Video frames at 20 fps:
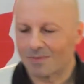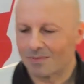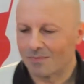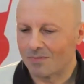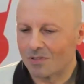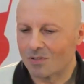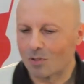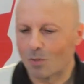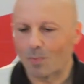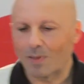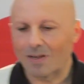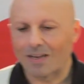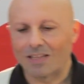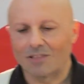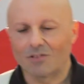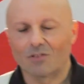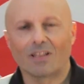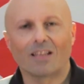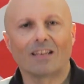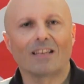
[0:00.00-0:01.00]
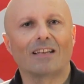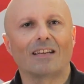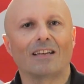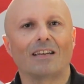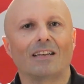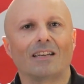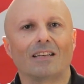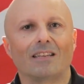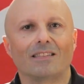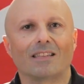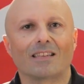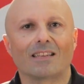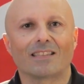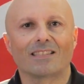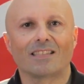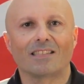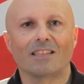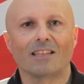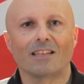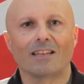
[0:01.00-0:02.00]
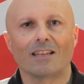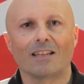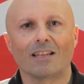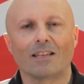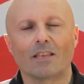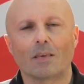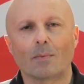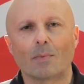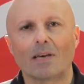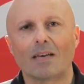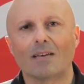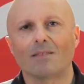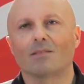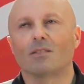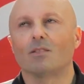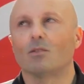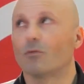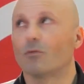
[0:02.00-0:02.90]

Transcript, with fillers: vi sto parlando dalla, dalla sede della Yamaha in